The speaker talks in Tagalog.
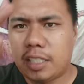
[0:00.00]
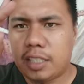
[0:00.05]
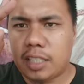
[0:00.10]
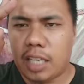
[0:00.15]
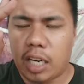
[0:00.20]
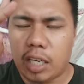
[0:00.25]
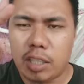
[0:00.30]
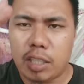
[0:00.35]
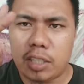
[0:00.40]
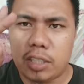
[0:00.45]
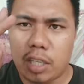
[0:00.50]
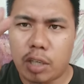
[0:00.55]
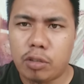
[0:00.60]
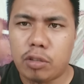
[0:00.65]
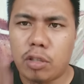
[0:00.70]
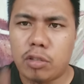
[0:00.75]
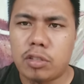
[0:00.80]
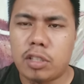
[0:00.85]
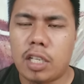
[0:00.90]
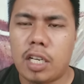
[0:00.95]
Sa,
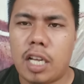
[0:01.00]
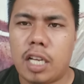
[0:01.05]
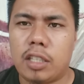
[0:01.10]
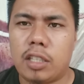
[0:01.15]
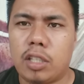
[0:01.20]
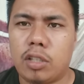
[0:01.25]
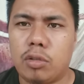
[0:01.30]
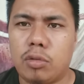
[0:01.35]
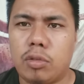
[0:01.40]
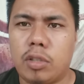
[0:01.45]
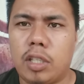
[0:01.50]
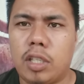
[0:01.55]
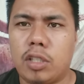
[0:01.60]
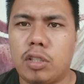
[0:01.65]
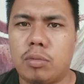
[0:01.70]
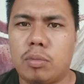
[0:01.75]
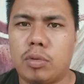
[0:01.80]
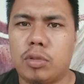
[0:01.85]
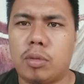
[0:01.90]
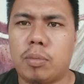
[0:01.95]
shoutout sa lahat ng tunay na
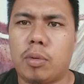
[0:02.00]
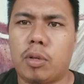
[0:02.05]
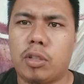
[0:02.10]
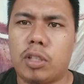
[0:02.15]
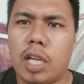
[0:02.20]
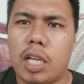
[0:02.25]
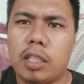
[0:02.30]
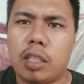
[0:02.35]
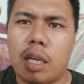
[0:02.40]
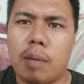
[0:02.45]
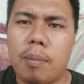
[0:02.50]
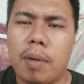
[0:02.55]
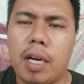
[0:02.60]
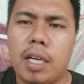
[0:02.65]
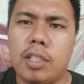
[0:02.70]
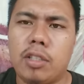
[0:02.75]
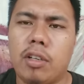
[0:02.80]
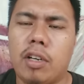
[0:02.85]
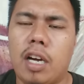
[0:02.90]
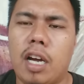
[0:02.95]
sumusuporta at
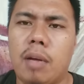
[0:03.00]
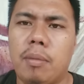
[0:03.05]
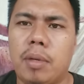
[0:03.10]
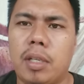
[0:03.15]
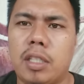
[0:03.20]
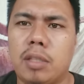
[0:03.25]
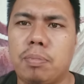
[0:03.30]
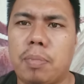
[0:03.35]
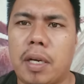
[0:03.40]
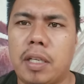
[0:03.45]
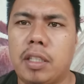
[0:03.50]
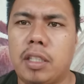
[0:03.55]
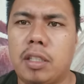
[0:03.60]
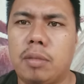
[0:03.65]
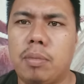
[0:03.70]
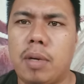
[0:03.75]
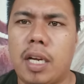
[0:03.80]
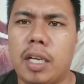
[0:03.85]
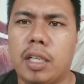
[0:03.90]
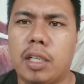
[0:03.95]
abangan nyo ang aming
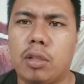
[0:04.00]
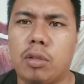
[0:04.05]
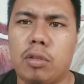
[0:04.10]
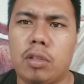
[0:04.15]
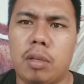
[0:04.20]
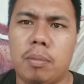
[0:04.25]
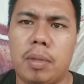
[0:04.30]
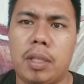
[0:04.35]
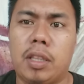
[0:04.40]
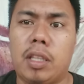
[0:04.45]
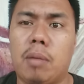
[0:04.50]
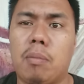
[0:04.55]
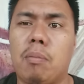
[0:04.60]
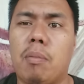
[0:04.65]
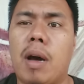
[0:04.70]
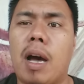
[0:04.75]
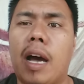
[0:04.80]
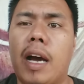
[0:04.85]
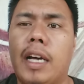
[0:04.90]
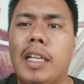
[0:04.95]
Spider Vlogger Tournament
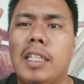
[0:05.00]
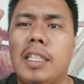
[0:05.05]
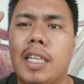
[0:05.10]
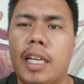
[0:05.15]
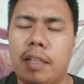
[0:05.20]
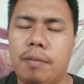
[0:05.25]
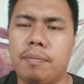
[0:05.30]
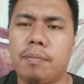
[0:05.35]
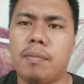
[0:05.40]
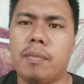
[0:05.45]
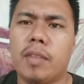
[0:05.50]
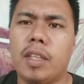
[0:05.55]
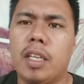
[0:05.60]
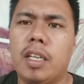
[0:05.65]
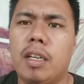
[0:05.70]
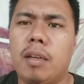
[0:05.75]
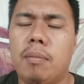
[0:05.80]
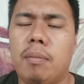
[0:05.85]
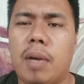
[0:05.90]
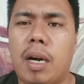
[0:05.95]
timbangan yan
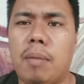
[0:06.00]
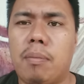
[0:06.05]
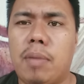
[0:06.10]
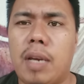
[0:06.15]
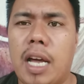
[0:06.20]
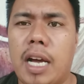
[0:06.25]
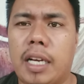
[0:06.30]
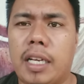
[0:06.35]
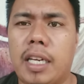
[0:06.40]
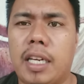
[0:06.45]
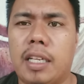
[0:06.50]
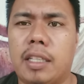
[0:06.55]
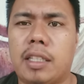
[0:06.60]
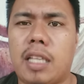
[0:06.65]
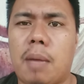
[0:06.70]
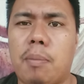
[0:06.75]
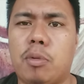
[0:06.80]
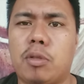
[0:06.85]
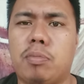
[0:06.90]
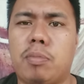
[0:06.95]
mga vlogger.
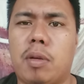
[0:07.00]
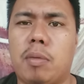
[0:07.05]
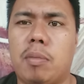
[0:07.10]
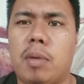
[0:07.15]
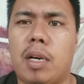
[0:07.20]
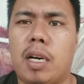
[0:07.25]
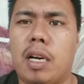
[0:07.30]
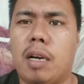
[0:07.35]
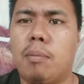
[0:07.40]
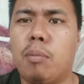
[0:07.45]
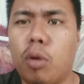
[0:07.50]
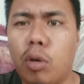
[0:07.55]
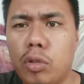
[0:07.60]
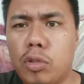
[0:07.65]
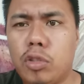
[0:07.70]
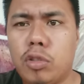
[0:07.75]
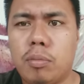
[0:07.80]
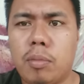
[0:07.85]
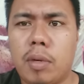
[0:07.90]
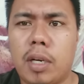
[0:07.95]
Tapos may mga,
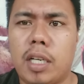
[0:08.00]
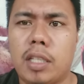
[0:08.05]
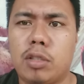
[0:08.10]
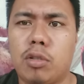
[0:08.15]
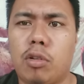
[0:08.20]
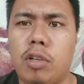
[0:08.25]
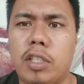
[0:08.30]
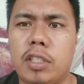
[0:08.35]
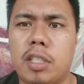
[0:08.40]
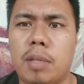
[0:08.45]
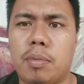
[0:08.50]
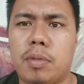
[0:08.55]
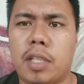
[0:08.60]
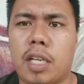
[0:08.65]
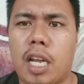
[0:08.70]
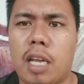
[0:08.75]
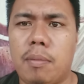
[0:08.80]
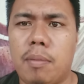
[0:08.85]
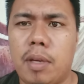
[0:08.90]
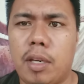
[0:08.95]
bukod yung mga solid
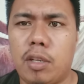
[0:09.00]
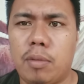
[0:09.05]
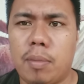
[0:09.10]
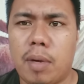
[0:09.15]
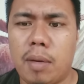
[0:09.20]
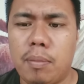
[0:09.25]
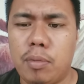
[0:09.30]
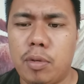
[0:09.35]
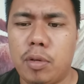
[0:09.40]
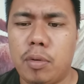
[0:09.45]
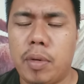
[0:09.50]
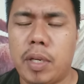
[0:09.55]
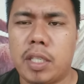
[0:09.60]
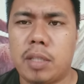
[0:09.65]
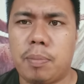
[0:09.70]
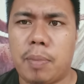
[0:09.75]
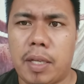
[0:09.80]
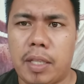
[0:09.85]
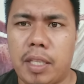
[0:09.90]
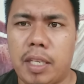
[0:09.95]
subscriber, yung mga
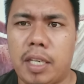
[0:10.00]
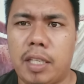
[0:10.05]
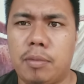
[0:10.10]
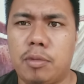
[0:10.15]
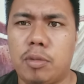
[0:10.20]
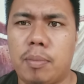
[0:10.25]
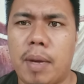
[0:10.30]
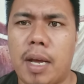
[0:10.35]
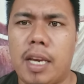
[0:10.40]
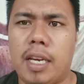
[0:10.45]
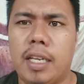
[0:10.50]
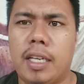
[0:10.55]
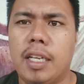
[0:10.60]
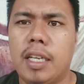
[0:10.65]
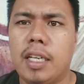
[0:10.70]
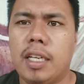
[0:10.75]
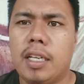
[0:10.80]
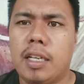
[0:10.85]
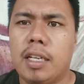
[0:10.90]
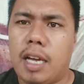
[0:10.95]
viewers, pwede rin sumali.
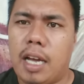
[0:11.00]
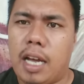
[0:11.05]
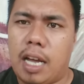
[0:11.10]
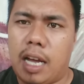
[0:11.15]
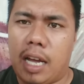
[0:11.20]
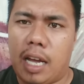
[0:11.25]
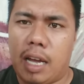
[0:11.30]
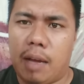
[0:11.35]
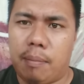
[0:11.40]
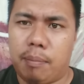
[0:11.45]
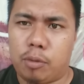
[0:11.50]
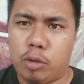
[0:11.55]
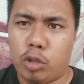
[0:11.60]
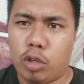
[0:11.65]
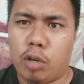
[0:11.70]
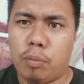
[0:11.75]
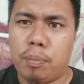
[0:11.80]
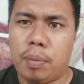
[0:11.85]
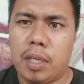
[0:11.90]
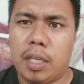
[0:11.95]
Um,
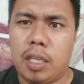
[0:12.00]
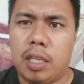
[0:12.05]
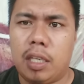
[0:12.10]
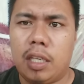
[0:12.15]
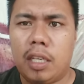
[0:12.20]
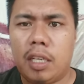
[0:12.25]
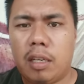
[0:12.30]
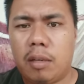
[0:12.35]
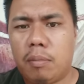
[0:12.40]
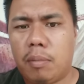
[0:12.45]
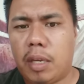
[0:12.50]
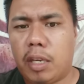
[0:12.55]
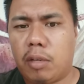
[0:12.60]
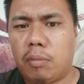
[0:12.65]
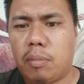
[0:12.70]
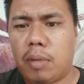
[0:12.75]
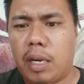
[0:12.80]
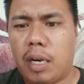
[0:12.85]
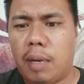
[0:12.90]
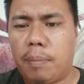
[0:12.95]
trophy,
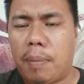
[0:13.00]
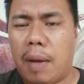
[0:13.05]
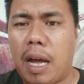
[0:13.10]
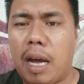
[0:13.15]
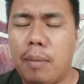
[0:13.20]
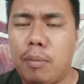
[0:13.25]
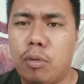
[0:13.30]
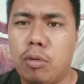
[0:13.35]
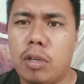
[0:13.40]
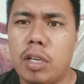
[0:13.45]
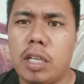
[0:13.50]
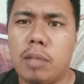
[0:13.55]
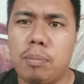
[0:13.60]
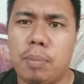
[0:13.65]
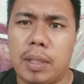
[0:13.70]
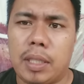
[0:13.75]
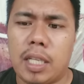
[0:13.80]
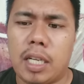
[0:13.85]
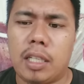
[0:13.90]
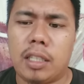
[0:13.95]
meron mga pahamugan,
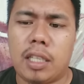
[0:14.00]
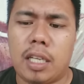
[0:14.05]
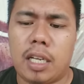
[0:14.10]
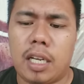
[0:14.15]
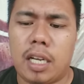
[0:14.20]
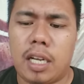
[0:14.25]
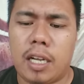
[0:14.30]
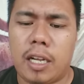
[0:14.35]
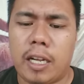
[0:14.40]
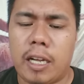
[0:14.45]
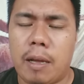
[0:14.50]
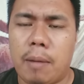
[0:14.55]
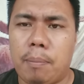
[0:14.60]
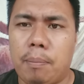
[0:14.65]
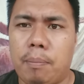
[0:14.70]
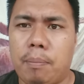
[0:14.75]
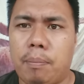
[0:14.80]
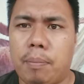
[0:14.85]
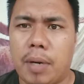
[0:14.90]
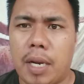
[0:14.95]
pitak na
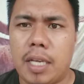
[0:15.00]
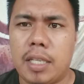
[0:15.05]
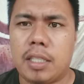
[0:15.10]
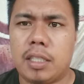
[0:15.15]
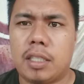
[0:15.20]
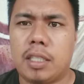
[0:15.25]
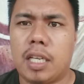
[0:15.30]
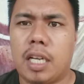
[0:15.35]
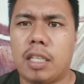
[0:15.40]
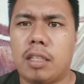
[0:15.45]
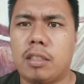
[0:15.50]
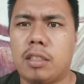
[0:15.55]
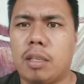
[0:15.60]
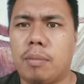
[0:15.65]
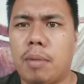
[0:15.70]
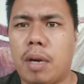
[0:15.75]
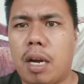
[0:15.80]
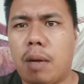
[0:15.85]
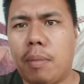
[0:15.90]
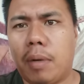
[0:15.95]
prize At
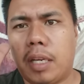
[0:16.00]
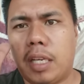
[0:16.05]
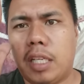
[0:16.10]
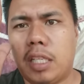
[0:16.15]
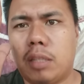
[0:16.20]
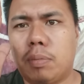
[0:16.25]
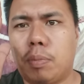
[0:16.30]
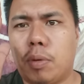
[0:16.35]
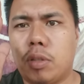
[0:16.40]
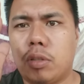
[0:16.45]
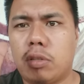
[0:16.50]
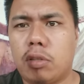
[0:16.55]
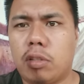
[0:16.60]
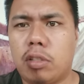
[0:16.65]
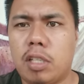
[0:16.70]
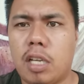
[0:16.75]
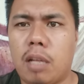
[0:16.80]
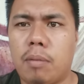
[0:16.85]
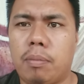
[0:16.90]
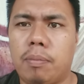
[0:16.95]
sa mga mag sponsor
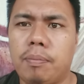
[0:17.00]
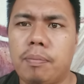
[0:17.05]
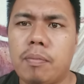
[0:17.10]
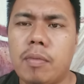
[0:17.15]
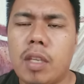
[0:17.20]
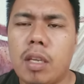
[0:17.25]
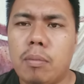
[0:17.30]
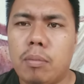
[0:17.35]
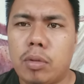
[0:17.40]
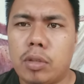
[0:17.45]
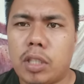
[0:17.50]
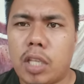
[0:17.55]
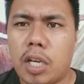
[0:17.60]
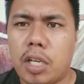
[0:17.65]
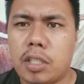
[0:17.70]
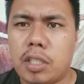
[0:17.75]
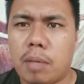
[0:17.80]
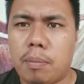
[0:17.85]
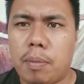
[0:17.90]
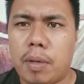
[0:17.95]
dyan, punta
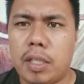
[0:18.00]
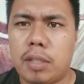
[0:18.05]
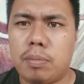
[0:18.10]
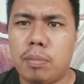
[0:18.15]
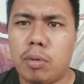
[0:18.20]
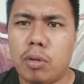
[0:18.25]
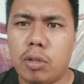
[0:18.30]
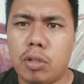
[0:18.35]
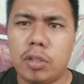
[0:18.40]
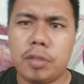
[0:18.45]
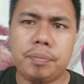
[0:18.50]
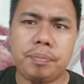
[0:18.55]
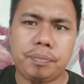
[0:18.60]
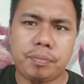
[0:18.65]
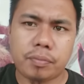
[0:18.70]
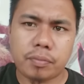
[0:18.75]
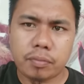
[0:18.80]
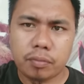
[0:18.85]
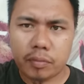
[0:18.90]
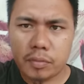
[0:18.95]
kayo sa Facebook ko.
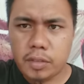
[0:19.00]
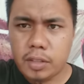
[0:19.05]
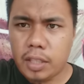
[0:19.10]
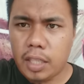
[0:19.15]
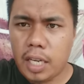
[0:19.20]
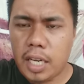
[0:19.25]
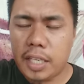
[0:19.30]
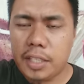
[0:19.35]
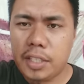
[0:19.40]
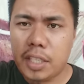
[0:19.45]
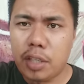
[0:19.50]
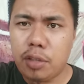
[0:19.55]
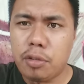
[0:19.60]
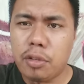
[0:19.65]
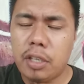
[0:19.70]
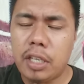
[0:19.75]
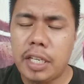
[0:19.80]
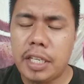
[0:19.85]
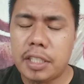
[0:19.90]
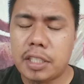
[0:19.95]

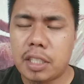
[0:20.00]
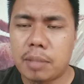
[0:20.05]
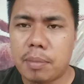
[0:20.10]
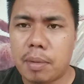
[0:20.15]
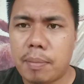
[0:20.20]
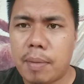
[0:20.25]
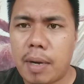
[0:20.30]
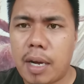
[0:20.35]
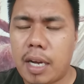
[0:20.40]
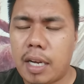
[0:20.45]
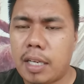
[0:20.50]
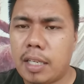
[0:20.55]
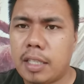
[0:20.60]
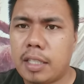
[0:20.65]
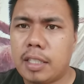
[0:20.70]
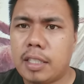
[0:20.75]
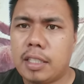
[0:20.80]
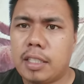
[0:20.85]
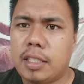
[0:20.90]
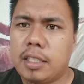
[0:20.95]
Andyan yung link sa baba.
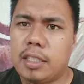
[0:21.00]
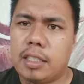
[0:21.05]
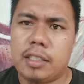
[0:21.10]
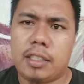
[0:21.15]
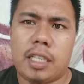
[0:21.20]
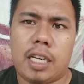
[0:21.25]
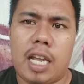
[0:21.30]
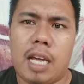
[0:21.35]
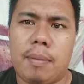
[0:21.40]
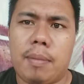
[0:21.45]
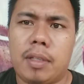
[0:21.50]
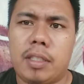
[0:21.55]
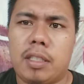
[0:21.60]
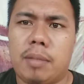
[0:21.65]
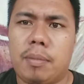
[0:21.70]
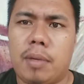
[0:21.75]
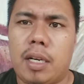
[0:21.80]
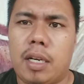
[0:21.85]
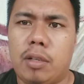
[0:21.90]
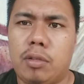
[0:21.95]
Salamat
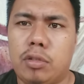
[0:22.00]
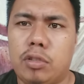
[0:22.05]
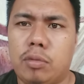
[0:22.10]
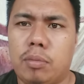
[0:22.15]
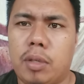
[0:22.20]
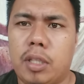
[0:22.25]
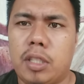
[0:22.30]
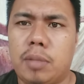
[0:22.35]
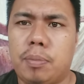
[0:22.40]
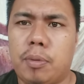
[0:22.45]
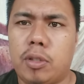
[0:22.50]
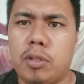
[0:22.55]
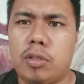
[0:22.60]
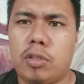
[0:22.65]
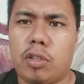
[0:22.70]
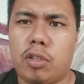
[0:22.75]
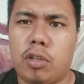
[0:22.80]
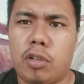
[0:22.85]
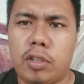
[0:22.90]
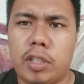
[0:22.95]
sa mga gusto
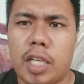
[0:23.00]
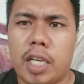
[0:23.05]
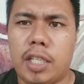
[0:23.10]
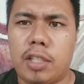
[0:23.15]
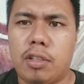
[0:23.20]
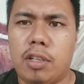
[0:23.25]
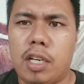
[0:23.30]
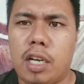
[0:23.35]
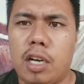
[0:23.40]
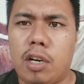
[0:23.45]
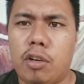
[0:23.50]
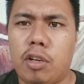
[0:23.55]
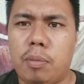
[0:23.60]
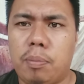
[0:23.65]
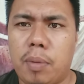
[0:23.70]
mag-sponsor. Kontakin nyo lang ako.